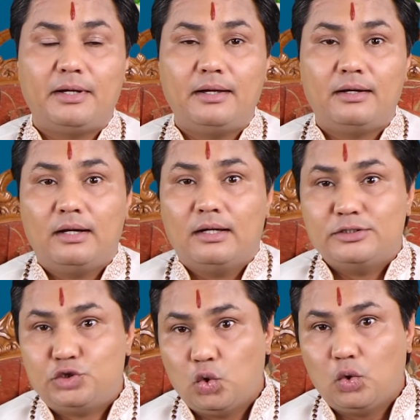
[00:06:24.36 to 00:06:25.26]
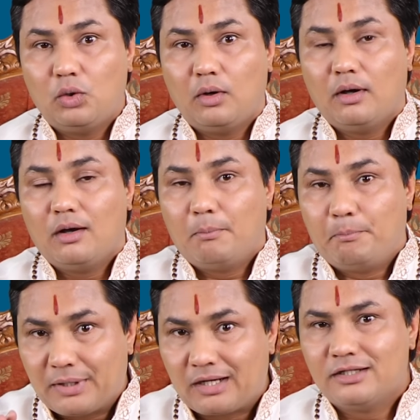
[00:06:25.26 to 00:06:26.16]
में जो
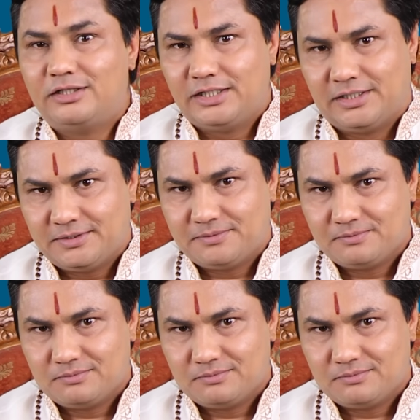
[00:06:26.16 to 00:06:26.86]
प्रगति है